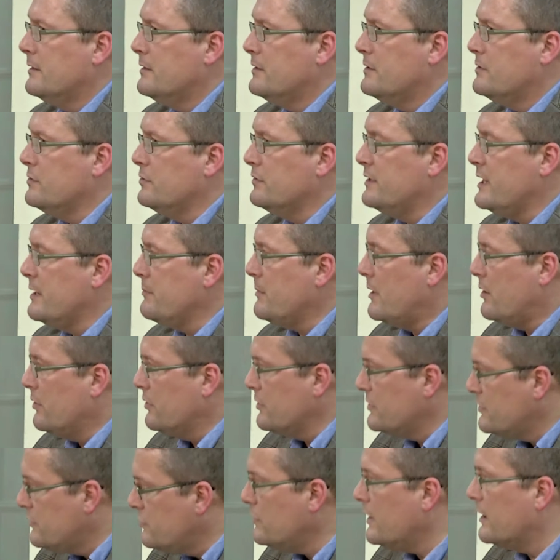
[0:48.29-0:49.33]
zu dem auch
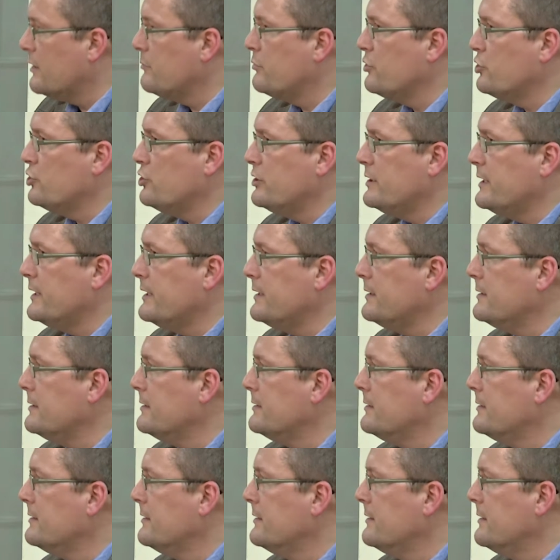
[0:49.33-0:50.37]
Zugang besteht,
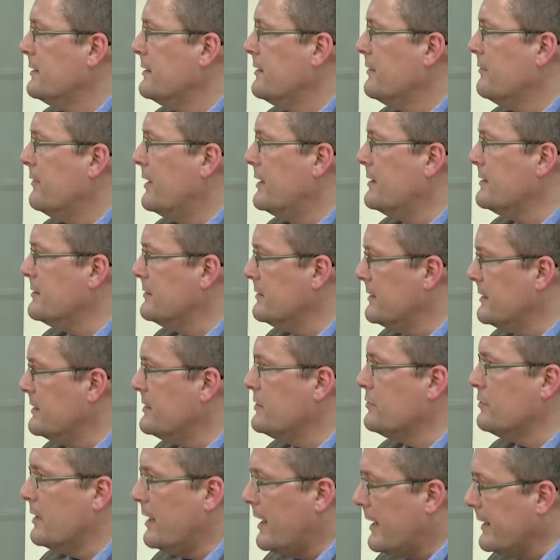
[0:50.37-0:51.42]
weil es nicht
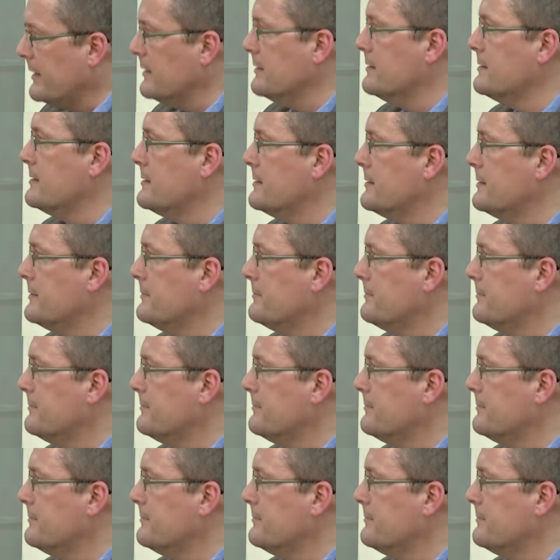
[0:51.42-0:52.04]
zu klein ist.